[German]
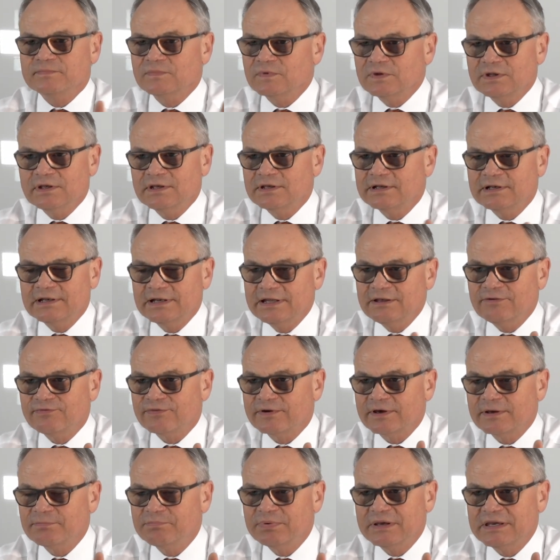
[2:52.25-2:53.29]
ich
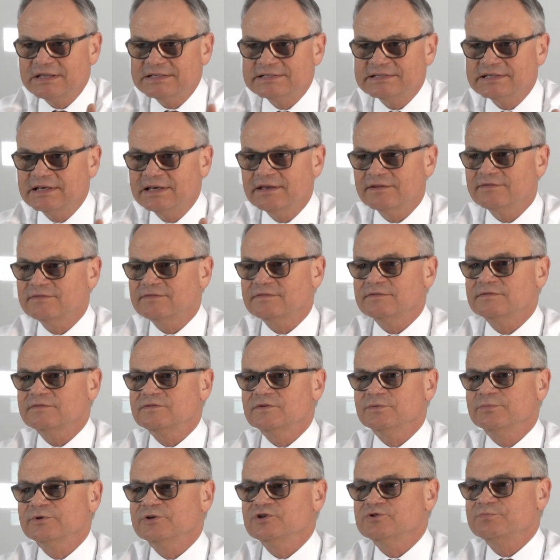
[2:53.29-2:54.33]
liefere PCs
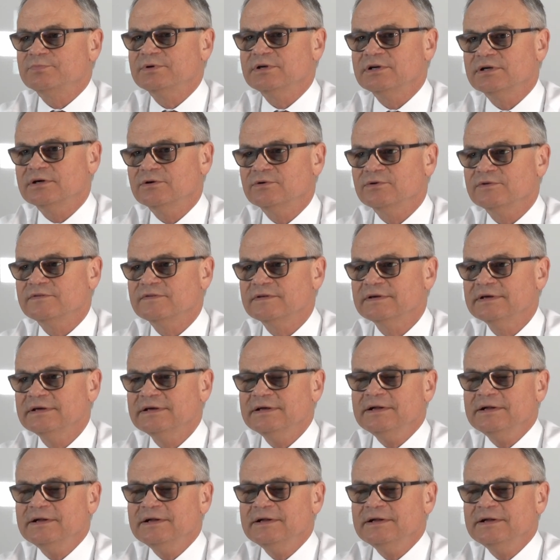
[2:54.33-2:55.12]
zum Beispiel aus.